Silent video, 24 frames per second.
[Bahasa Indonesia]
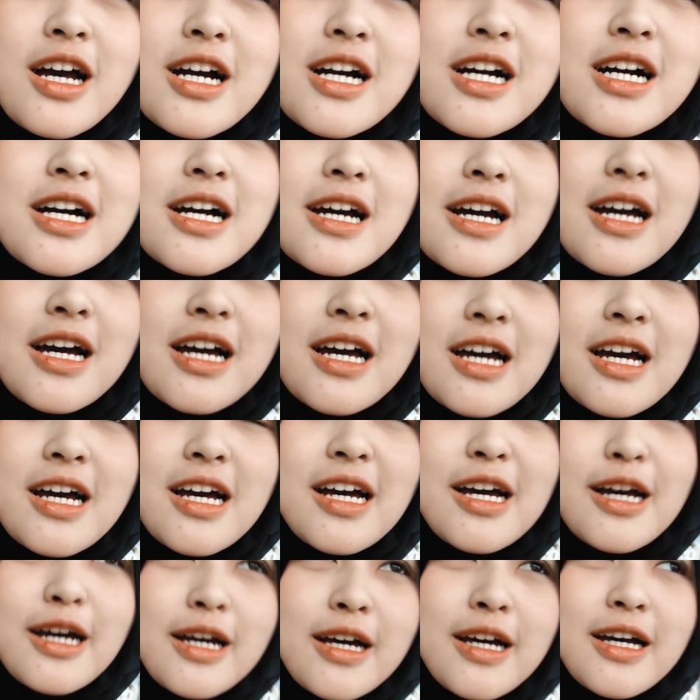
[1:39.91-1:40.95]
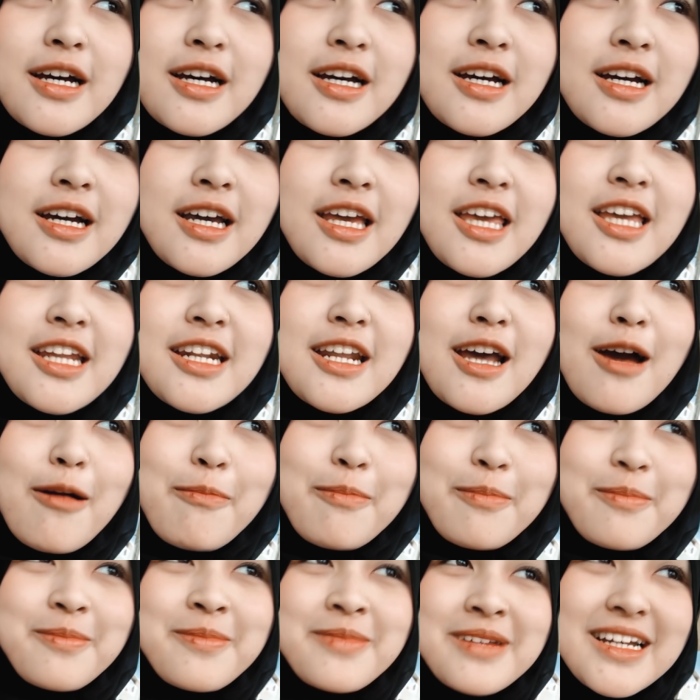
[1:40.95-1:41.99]
uh,
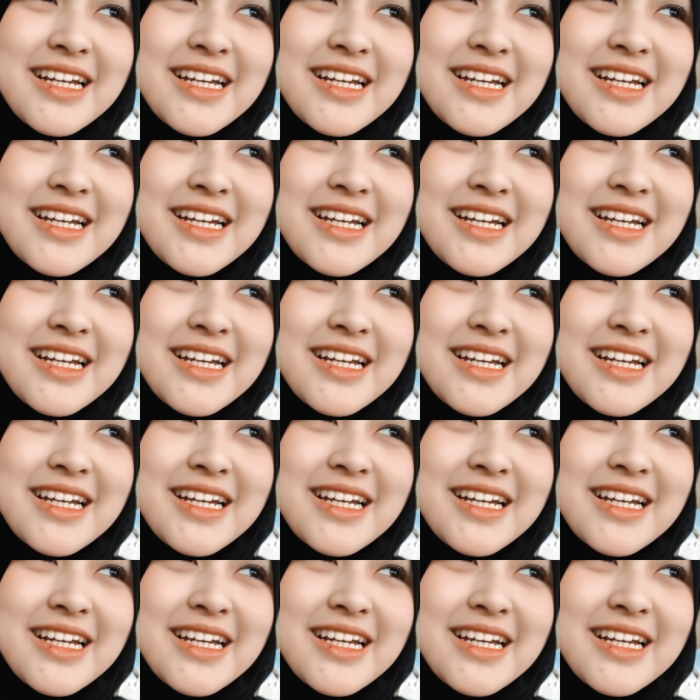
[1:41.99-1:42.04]
ngidam